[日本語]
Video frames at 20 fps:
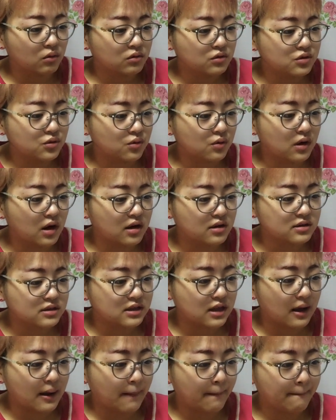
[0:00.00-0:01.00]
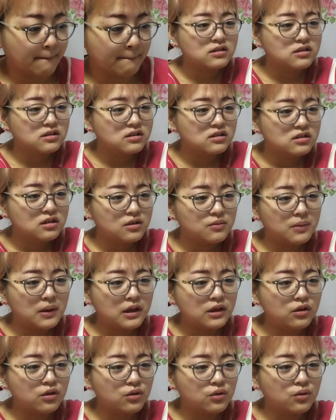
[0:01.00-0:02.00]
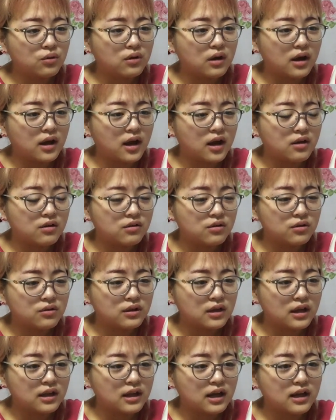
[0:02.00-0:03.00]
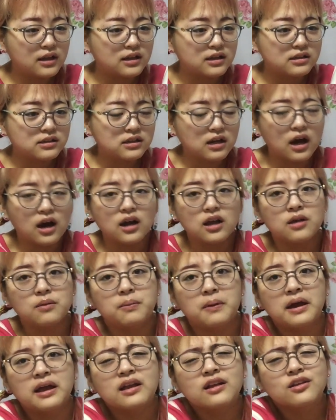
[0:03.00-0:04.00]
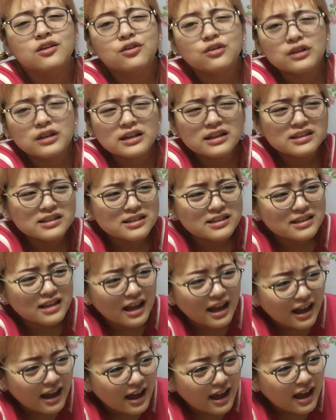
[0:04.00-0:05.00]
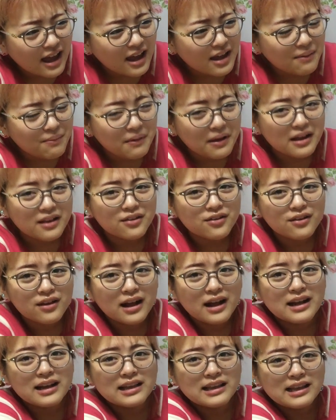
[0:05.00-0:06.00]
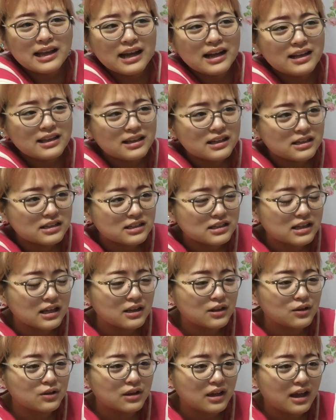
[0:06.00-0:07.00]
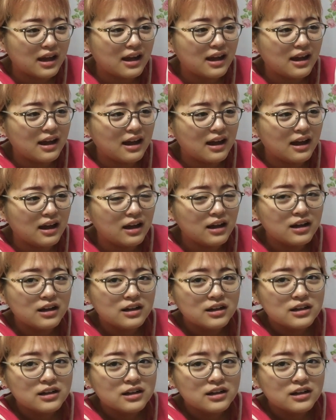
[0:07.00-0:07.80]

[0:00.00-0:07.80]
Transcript: 小学生。イベントとかやる予定ないですかイベントですね。イベントやりたいんですけどね。